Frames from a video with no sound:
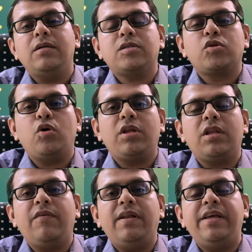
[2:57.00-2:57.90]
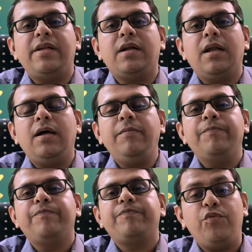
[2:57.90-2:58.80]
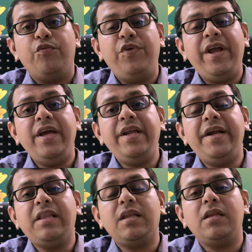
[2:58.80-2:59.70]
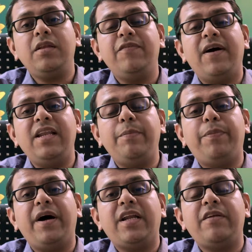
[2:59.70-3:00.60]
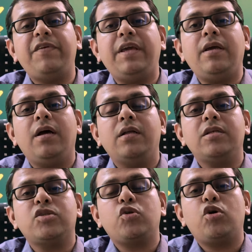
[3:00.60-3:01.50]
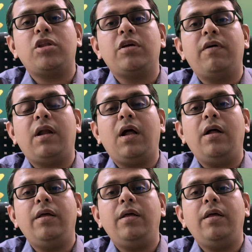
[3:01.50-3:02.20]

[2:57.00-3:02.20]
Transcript: ஸ்க்ரோட்டத்தில் வலி இருக்கலாம் வேறு இடத்துலேருந்து வலி பரவி அந்த ஸ்க்ரோட்டத்துக்கு வரலாம்